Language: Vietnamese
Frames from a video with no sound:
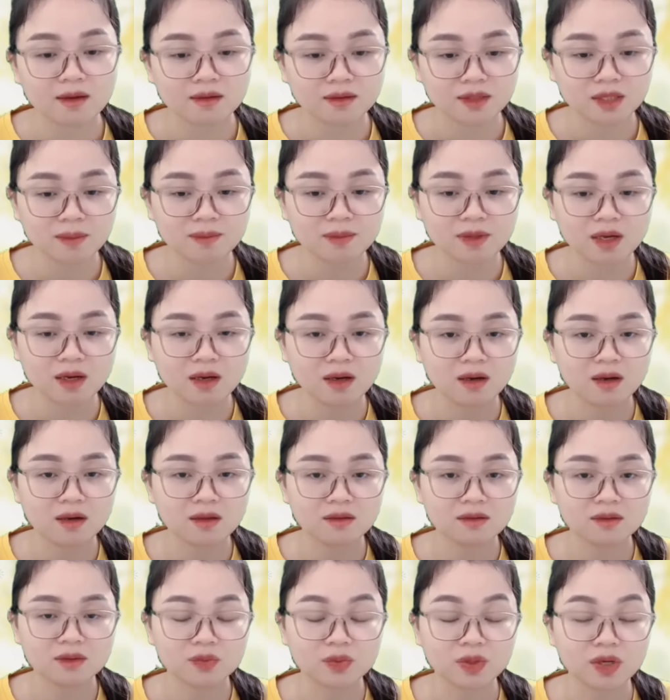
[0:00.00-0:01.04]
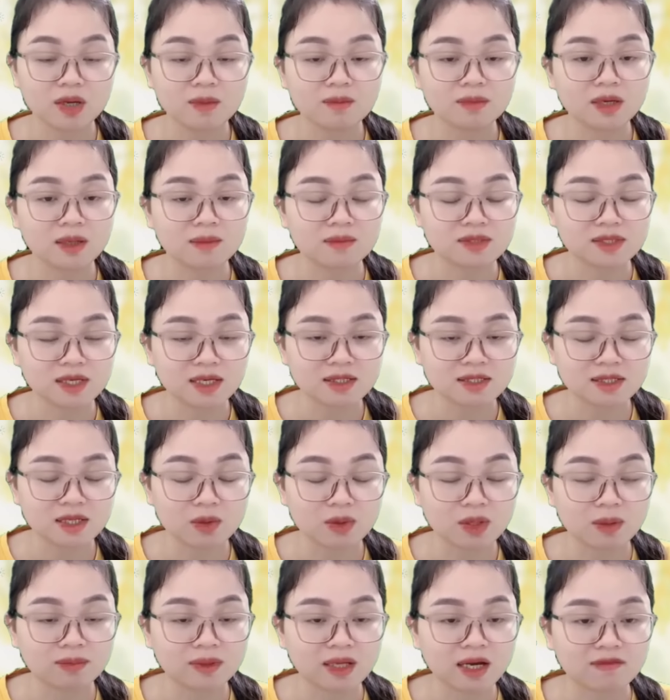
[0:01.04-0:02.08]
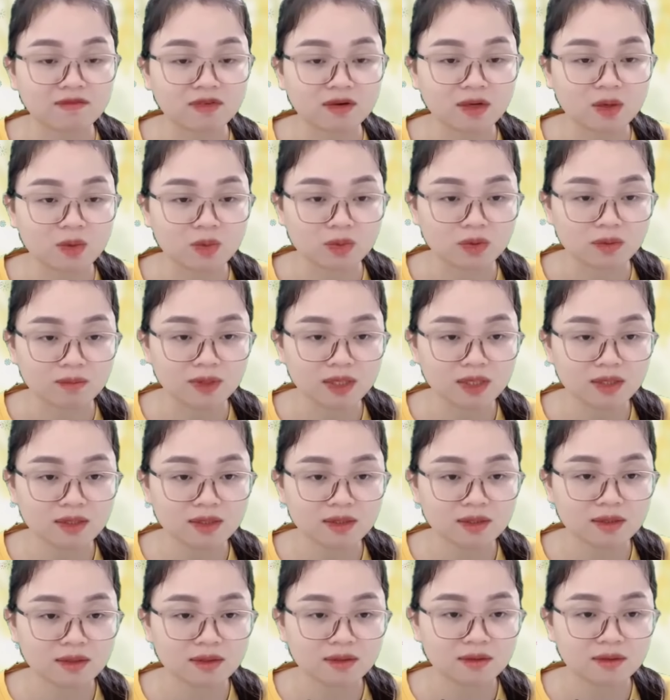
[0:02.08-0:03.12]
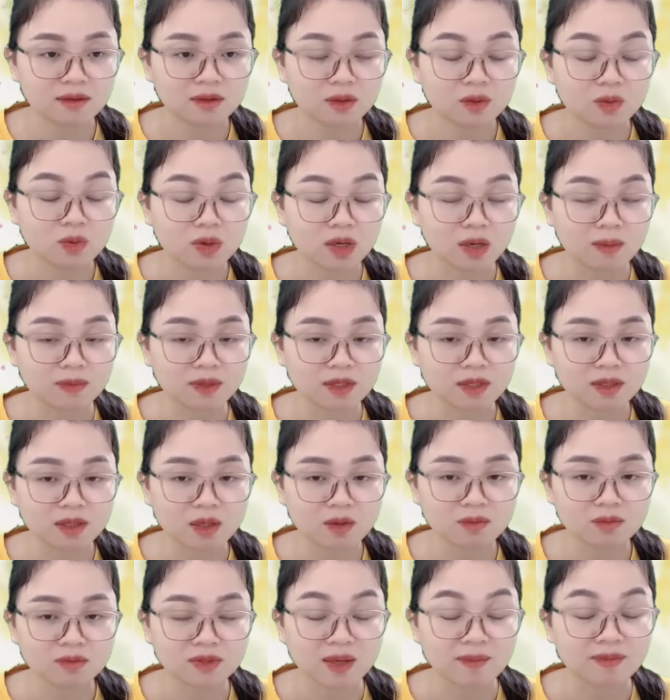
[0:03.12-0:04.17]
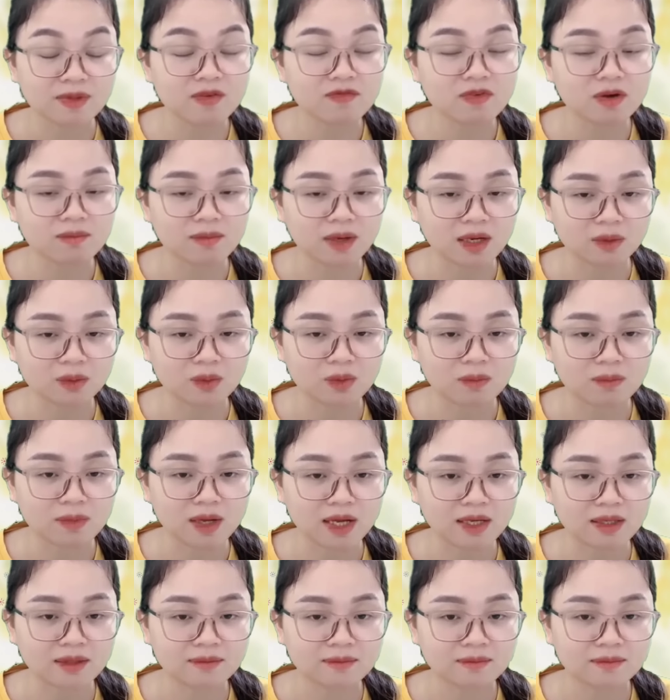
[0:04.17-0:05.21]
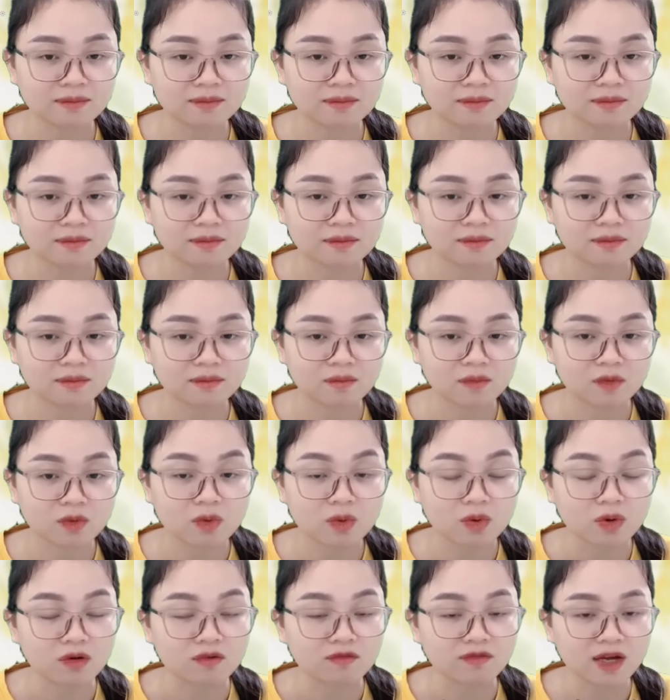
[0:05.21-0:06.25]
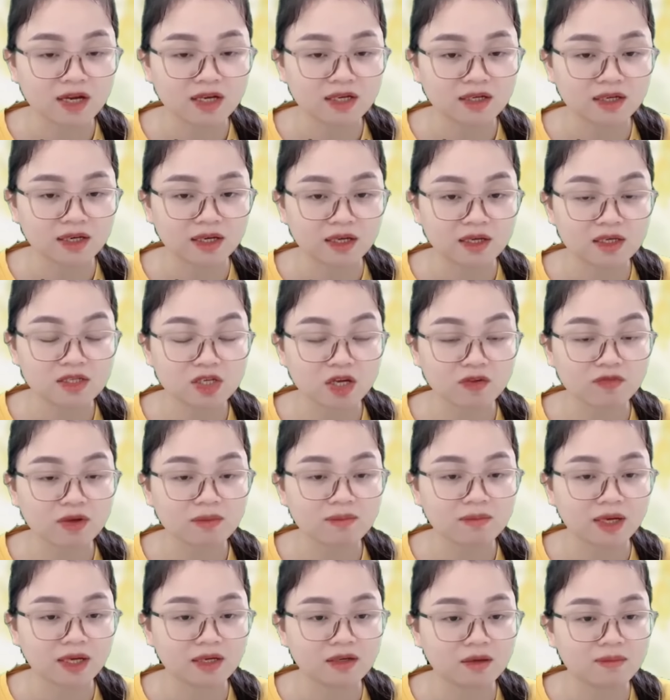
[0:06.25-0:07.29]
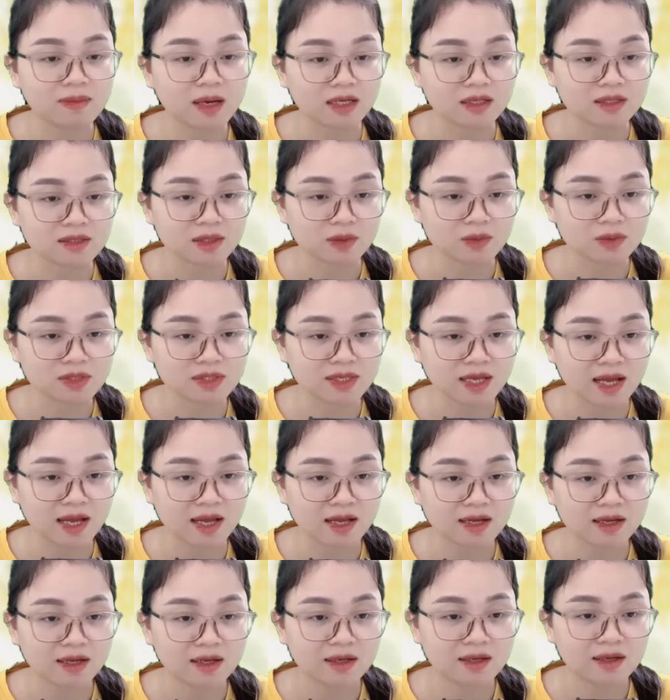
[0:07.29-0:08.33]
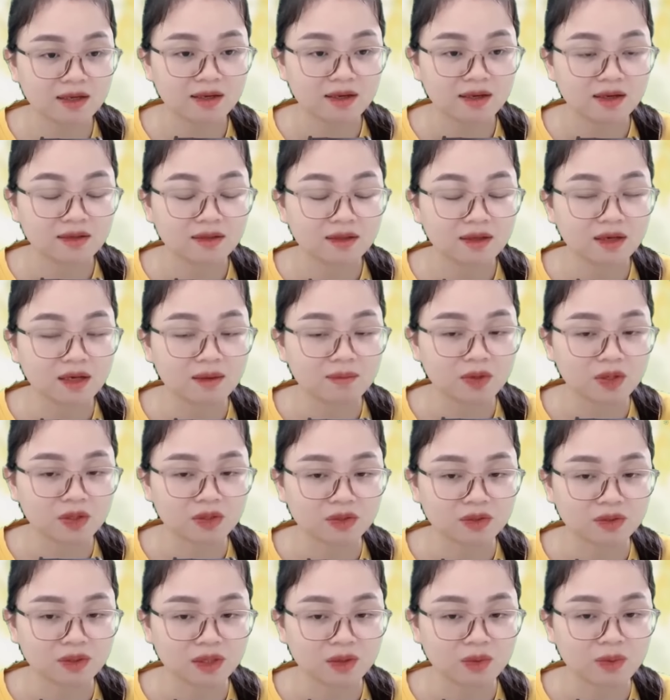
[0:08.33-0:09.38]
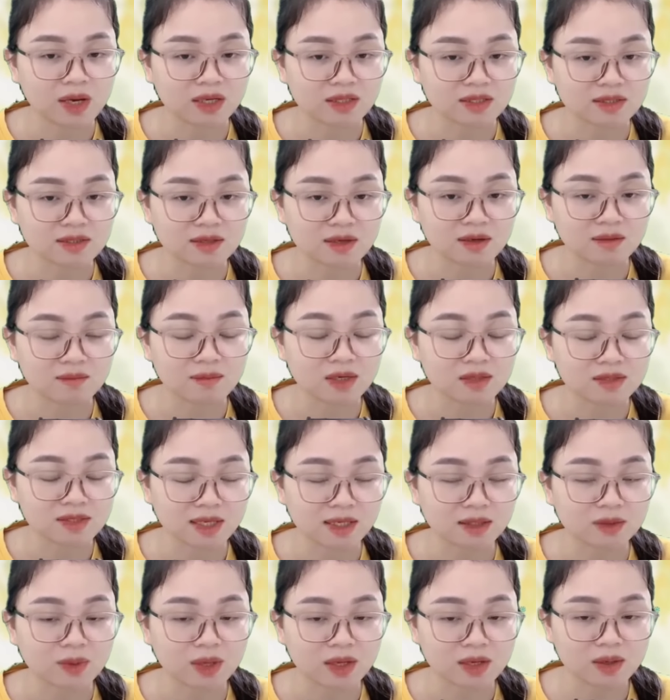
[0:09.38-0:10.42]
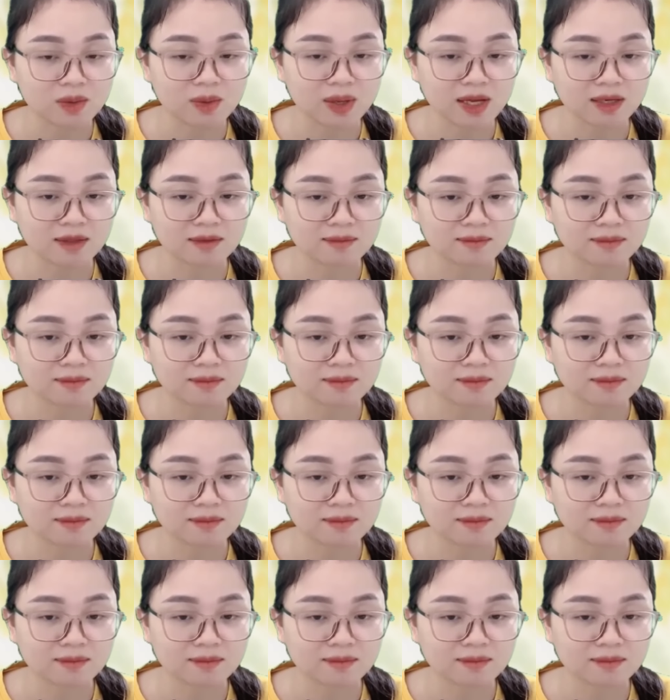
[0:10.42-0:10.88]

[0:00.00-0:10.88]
Tiếp đó Tụi Lâm cầm chai rượu đập thẳng vào đầu của Bích Cô cầm cái cốc ném tiếp vào mặt của Mai Cô còn vác ghế trọi với mấy đứa bạn xấu xa Thế là mọi người hoảng sợ bỏ chạy toán loạn